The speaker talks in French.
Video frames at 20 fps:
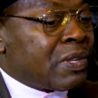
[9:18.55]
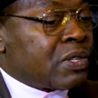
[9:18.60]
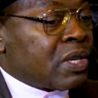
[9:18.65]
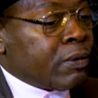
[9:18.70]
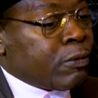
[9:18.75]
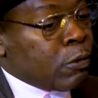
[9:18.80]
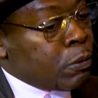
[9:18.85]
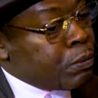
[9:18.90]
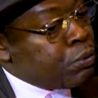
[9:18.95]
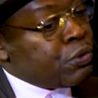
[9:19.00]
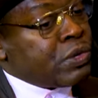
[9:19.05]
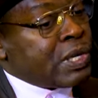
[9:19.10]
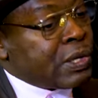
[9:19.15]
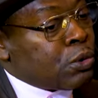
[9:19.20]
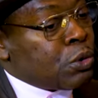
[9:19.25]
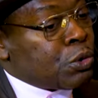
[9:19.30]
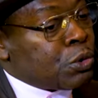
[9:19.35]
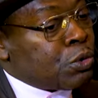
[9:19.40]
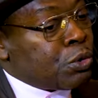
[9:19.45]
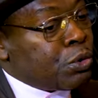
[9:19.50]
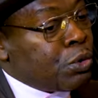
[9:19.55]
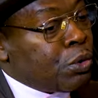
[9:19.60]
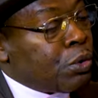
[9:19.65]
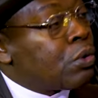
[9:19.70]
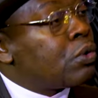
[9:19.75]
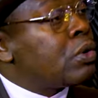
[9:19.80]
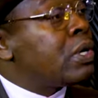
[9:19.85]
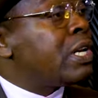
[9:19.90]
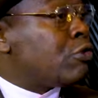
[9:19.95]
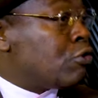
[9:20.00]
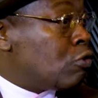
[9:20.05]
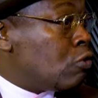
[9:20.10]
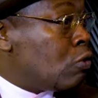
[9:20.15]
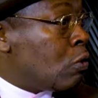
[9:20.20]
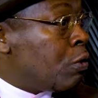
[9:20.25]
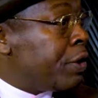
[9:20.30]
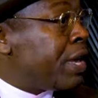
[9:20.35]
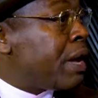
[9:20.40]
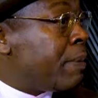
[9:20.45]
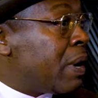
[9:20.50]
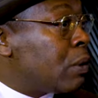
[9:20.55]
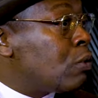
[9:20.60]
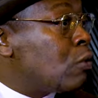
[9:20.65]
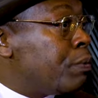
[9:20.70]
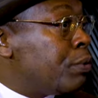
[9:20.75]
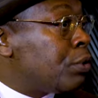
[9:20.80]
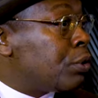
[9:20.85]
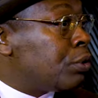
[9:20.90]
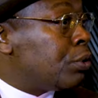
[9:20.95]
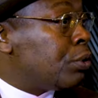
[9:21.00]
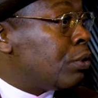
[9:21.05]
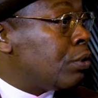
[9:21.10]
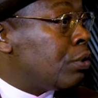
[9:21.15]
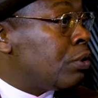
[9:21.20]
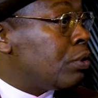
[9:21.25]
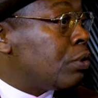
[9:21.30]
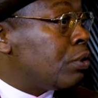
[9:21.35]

parce qu'il faut puiser son seau d'eau les jours où il n'y a pas coupure d'eau.